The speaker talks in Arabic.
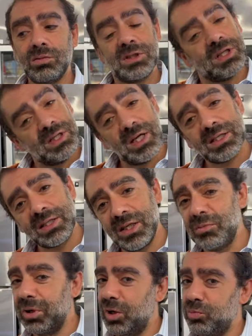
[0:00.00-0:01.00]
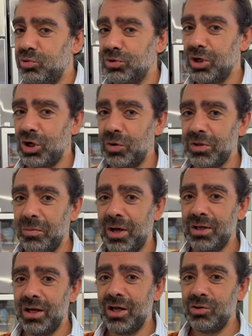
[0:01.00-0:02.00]
وناس كثير بحبوه الكلاب
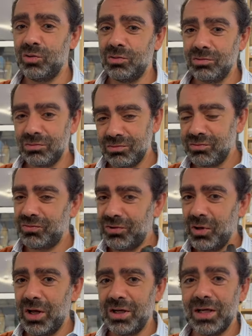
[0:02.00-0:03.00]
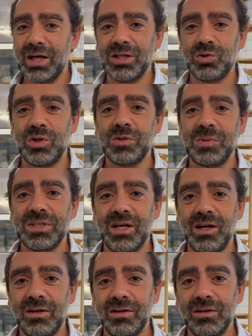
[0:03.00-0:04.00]
تبعنا لانه فيه هالنكهه شوي سبيسيال